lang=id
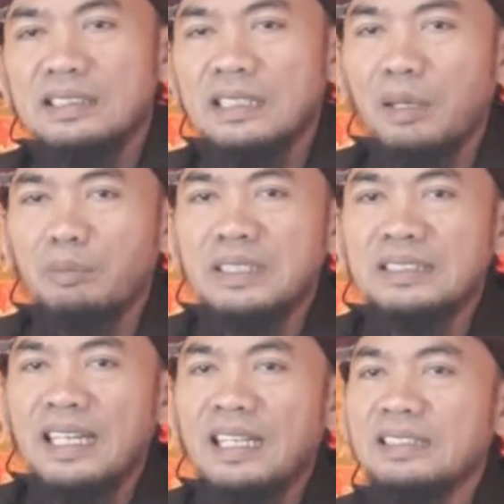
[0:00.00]
yang
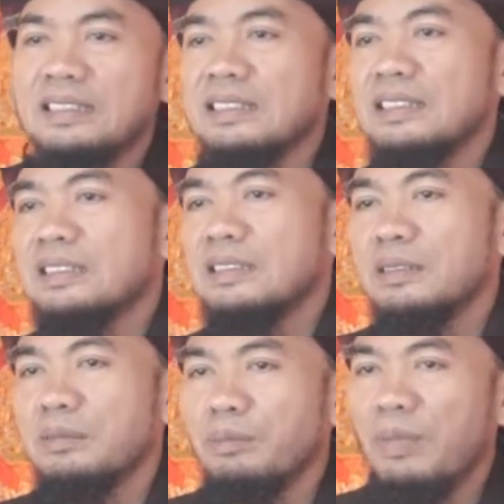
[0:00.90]
menjadi
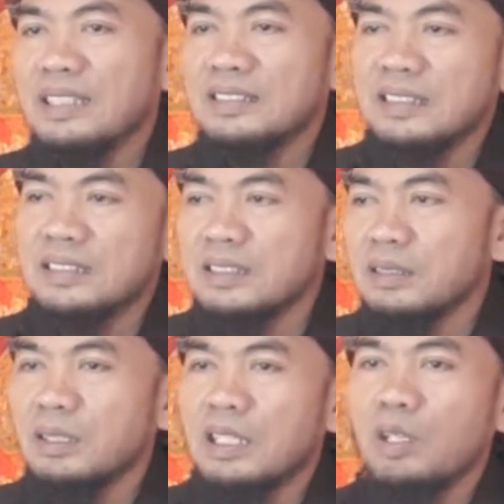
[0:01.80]

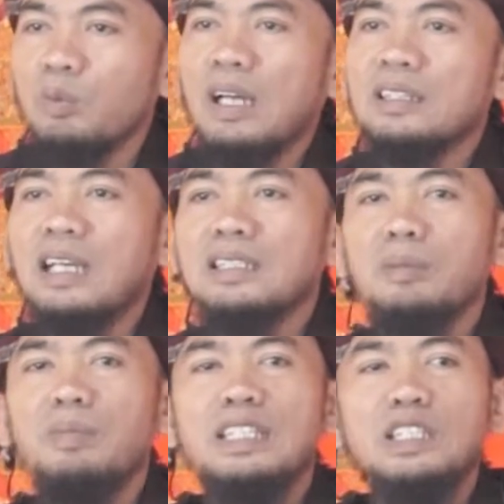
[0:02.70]
basis kekuatan
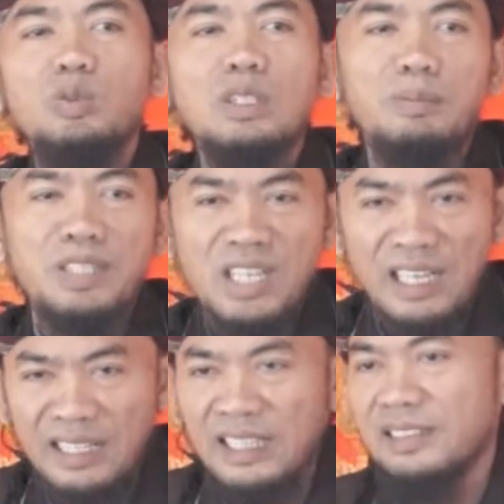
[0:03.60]
yang melindungi
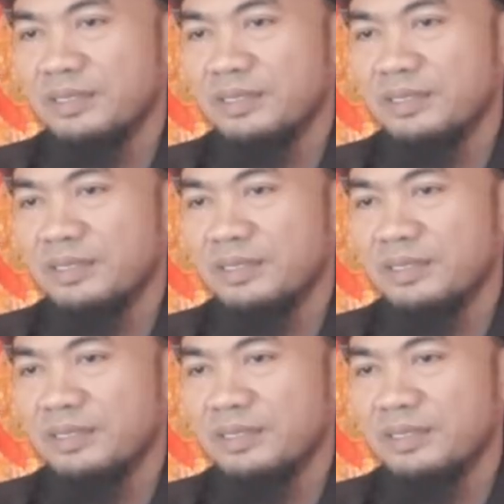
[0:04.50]
masyarakat.